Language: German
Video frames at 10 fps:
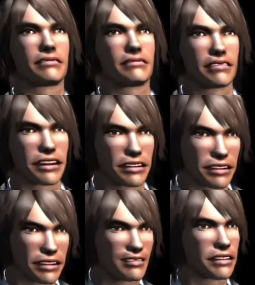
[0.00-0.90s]
und
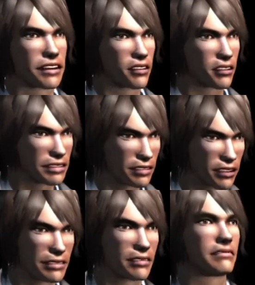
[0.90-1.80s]
dadurch weitere
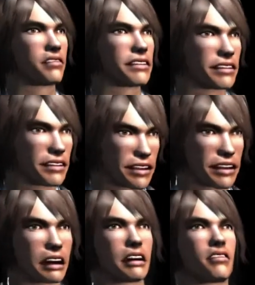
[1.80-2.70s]
Aspekte zu den
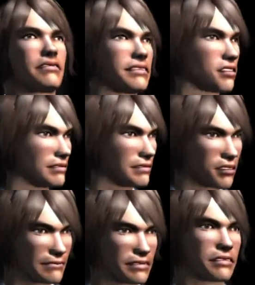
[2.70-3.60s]
Entscheidungen
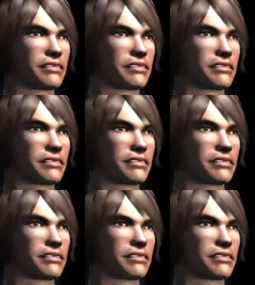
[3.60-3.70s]
hinzufügen,